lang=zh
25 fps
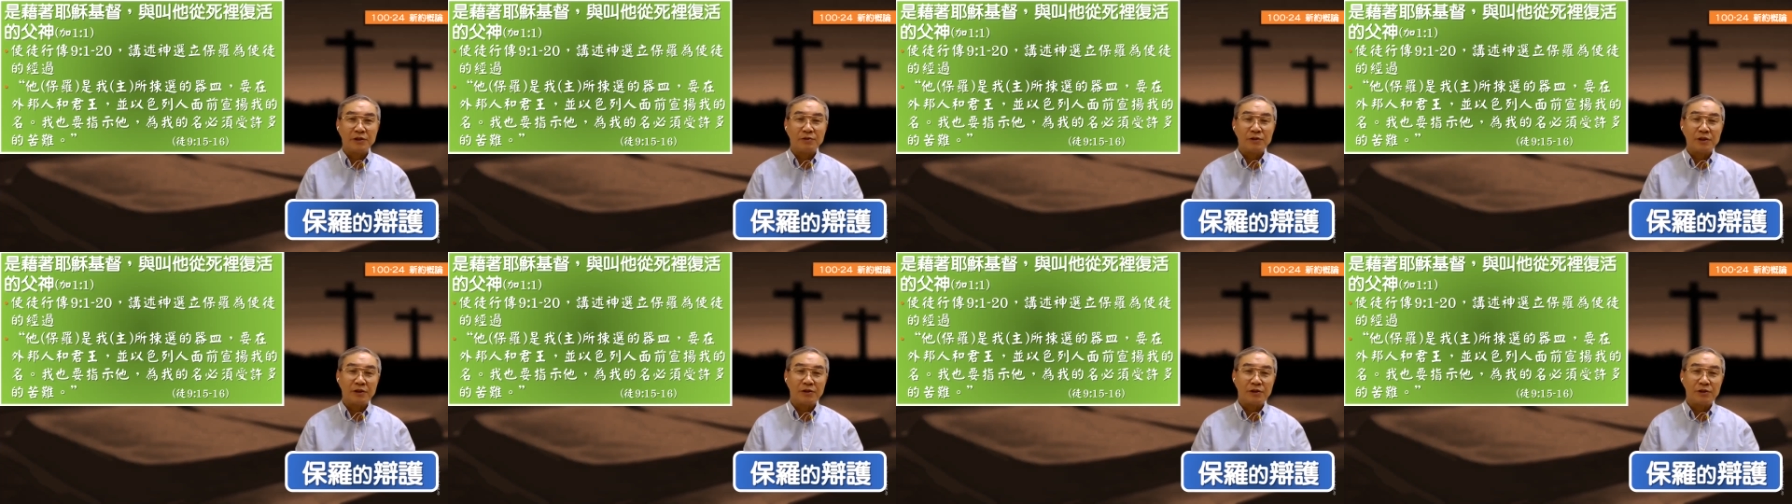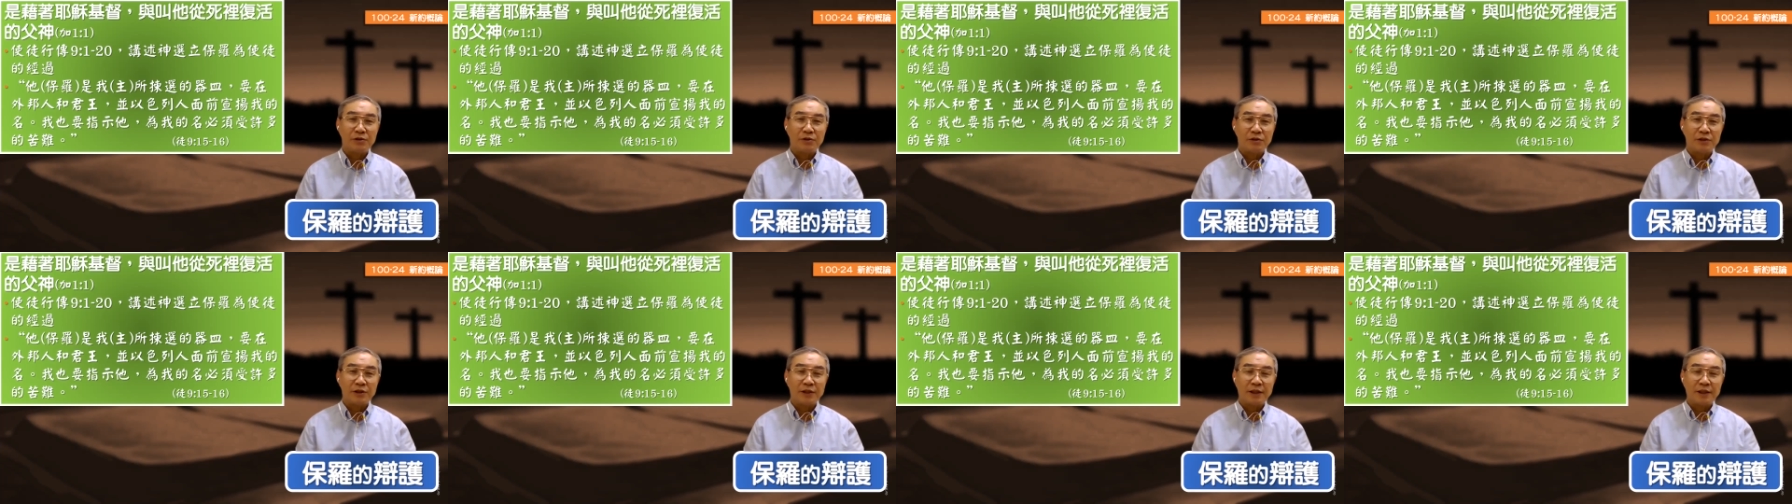传
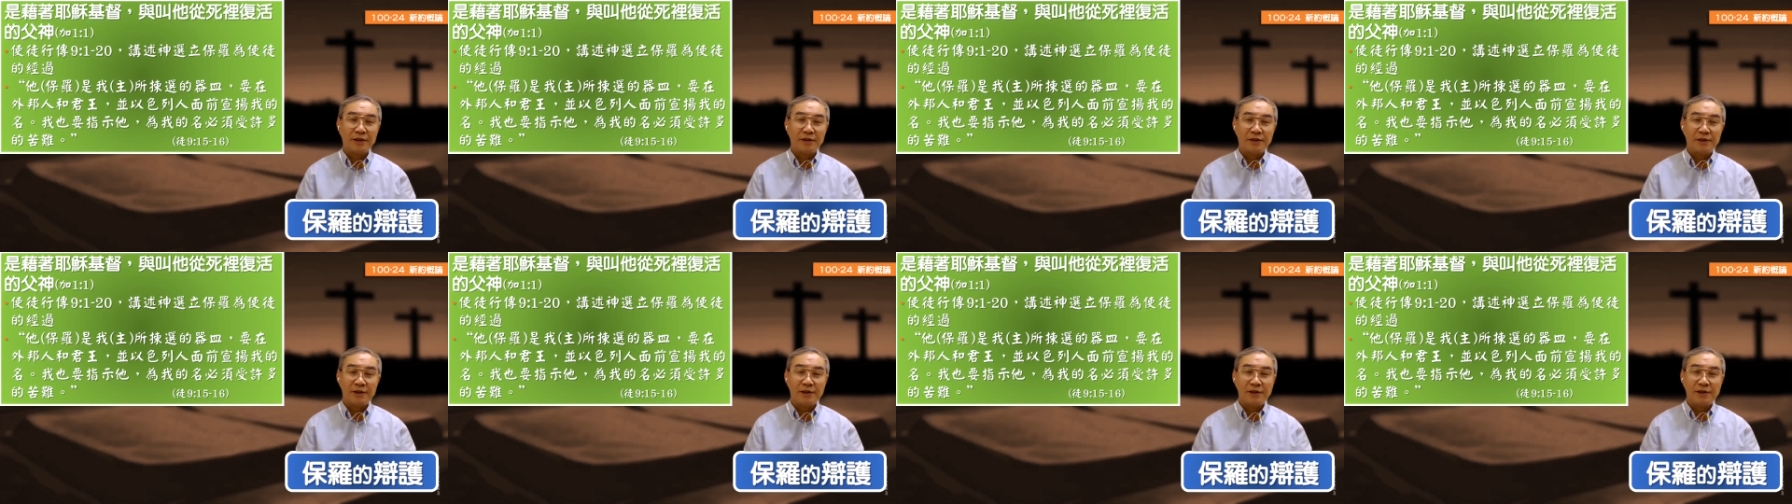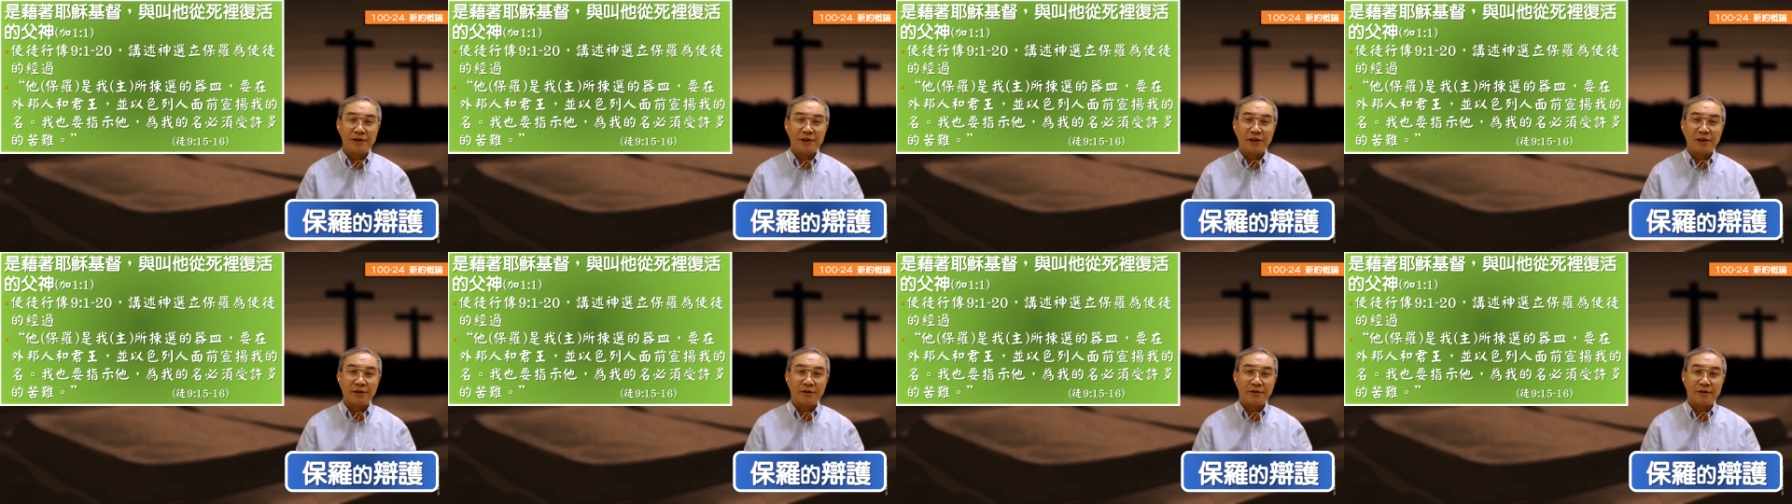九章一
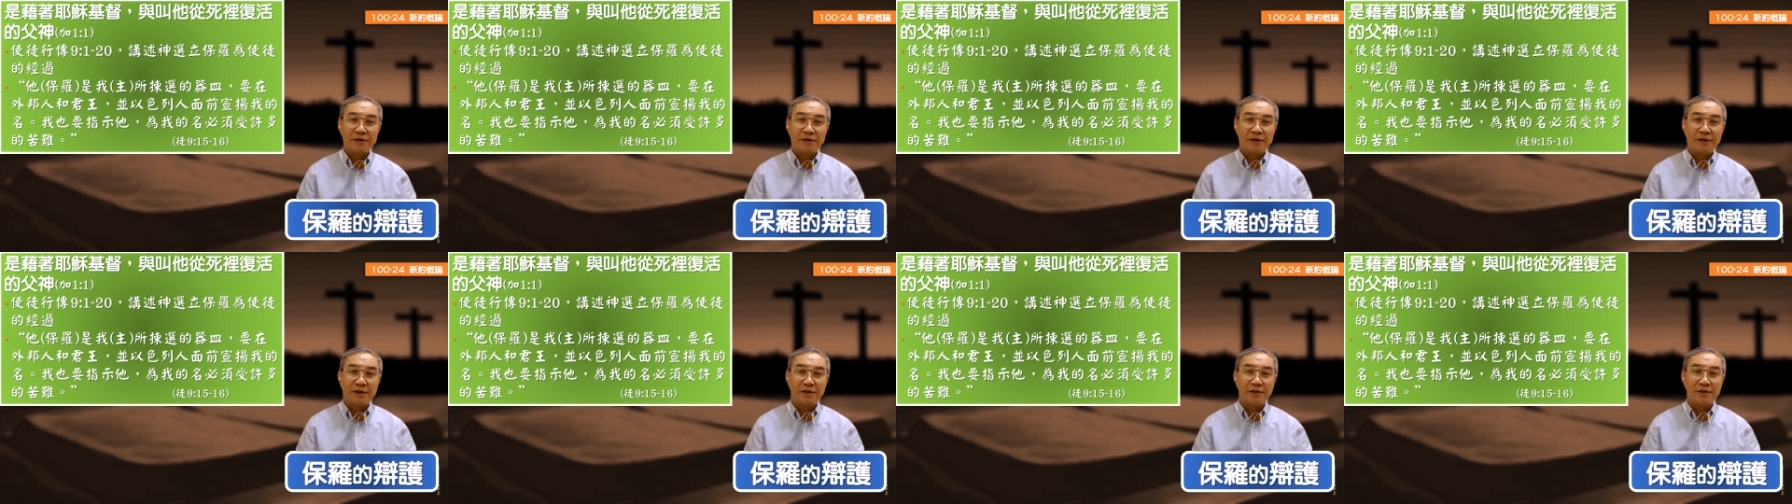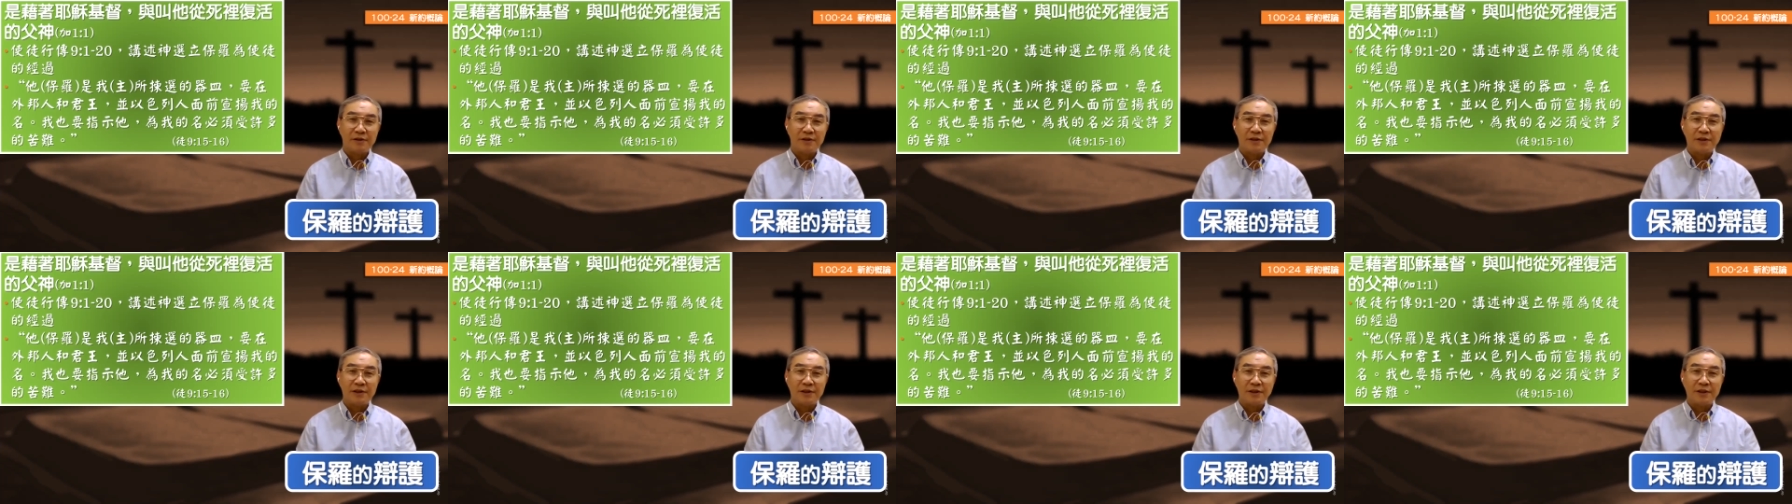到二
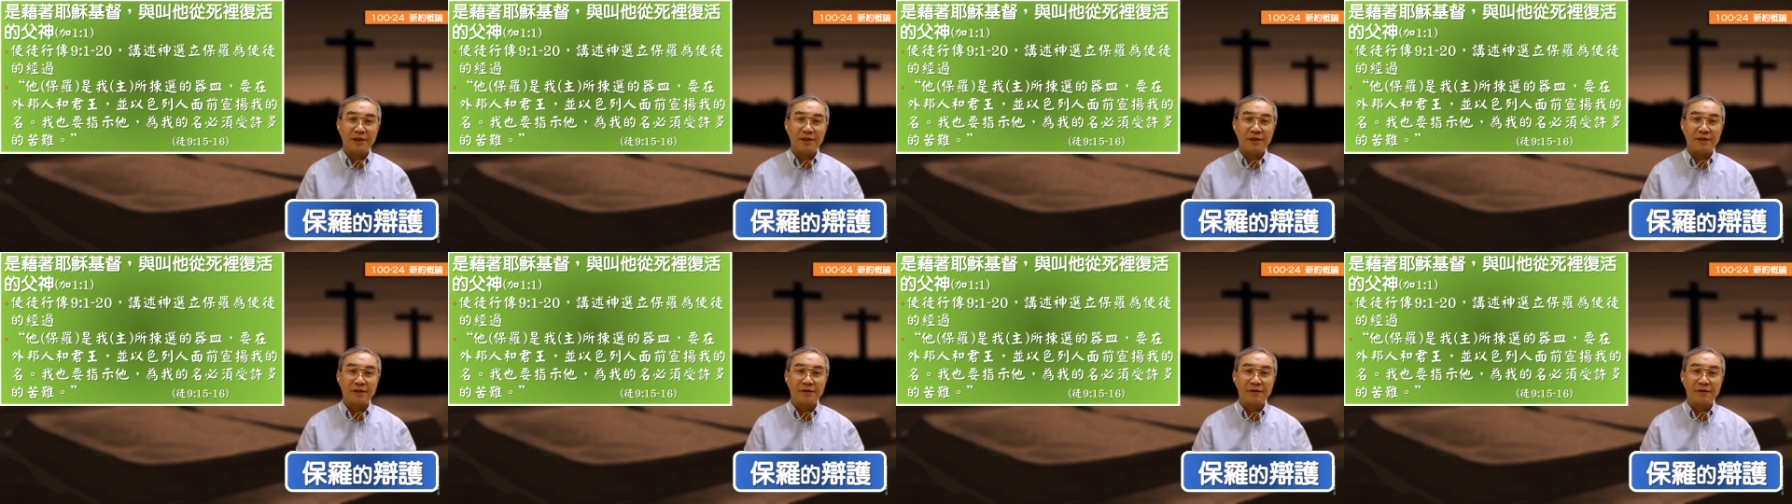十节啊，